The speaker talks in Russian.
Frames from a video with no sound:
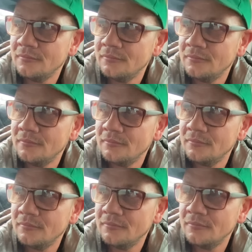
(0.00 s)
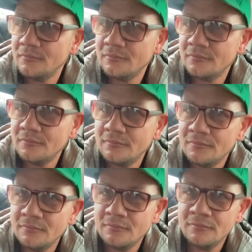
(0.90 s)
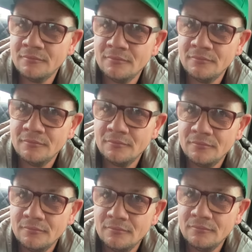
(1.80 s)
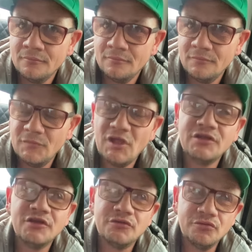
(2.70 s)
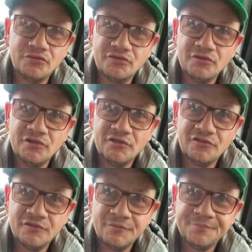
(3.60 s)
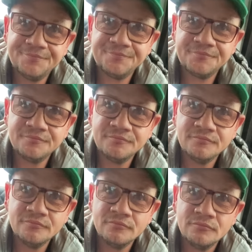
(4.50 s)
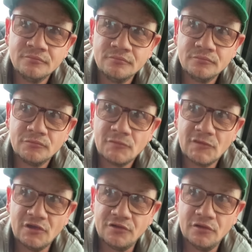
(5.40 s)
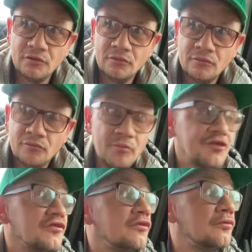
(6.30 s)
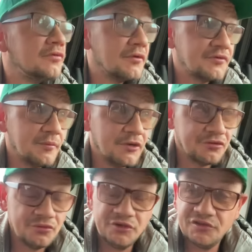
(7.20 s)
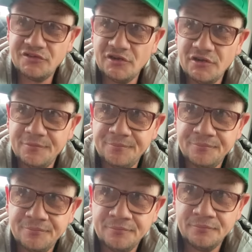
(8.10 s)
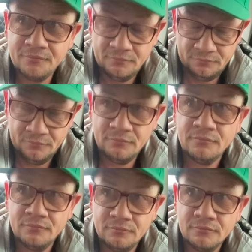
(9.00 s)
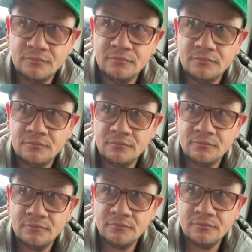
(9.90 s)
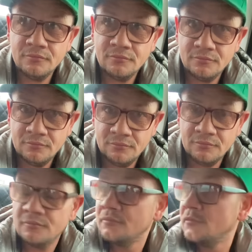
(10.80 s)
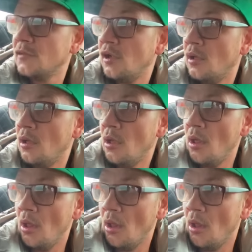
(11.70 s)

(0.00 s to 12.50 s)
Пожрать есть, постирано все. Да, ну и тут все да есть. тут стирка где? Как где? Машинку на автомат у них стираем. У них стираете? Ну вы думаете, им это надо, вот эти стирки ваши каждый день, или?